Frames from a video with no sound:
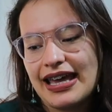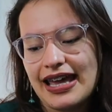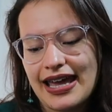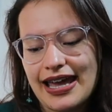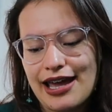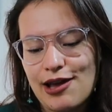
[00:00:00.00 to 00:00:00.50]

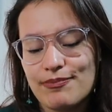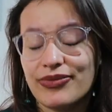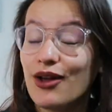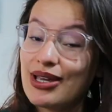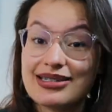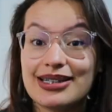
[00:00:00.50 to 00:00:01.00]
Em,
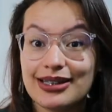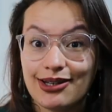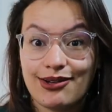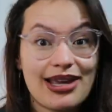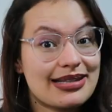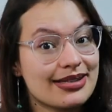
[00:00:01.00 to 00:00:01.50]
hoy es
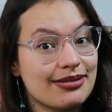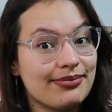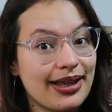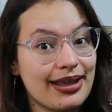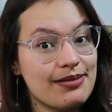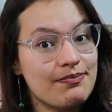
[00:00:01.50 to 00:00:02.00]
31 de
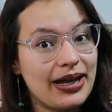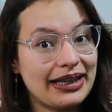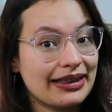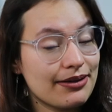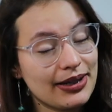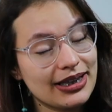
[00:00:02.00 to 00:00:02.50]
diciembre del
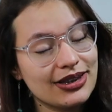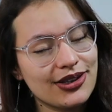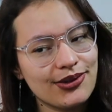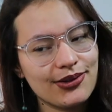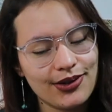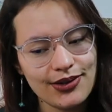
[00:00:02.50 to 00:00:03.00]

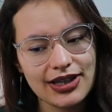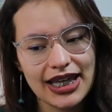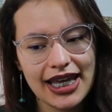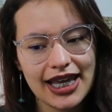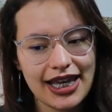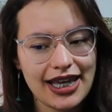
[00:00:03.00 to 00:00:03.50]
2021
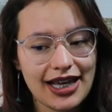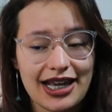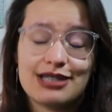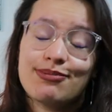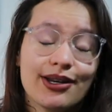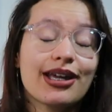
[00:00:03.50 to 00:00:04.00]
y
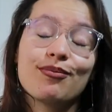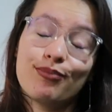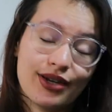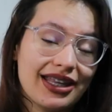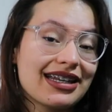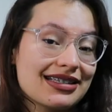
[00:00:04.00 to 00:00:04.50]
espero que
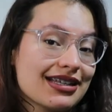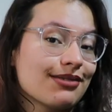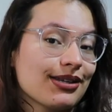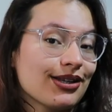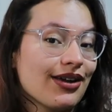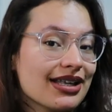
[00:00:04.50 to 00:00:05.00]
puedan estar
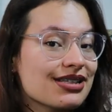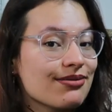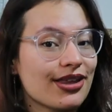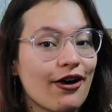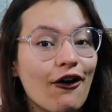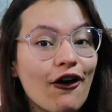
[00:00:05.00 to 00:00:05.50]
viendo este
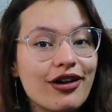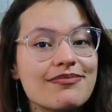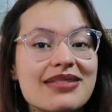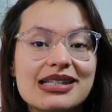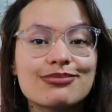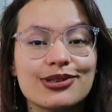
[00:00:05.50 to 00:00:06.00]
video hoy
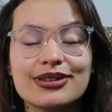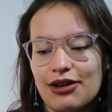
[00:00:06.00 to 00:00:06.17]
mismo.